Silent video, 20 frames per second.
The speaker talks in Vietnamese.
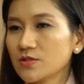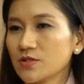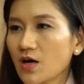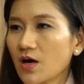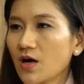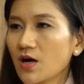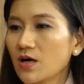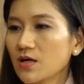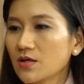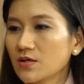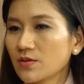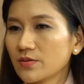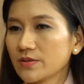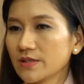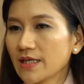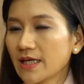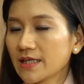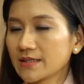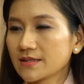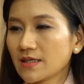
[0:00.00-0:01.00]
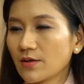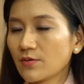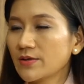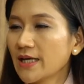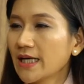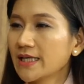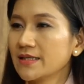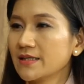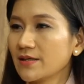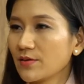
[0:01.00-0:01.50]
chó, rồi cho hạt đậu
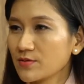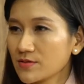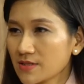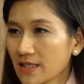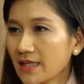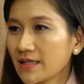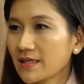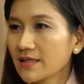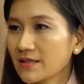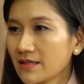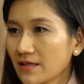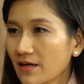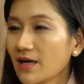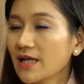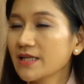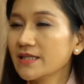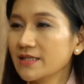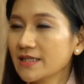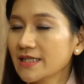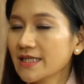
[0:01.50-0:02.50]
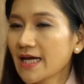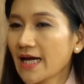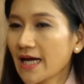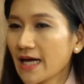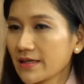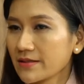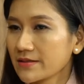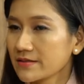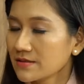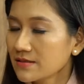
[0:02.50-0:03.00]
nành, đậu xanh, đó là những cái
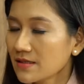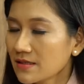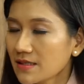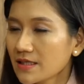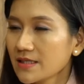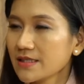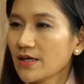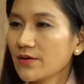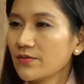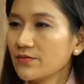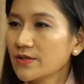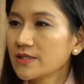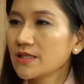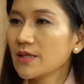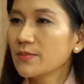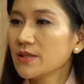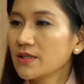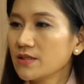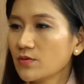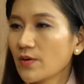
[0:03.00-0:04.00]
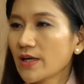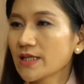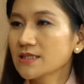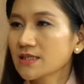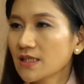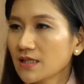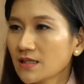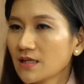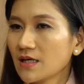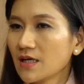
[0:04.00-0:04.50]
hạt rất là giàu vitamin, khoáng
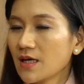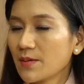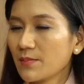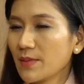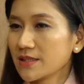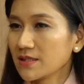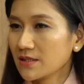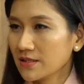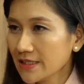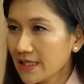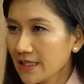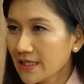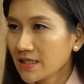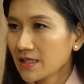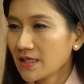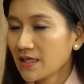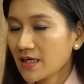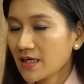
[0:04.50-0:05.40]
chất mà tự nhiên.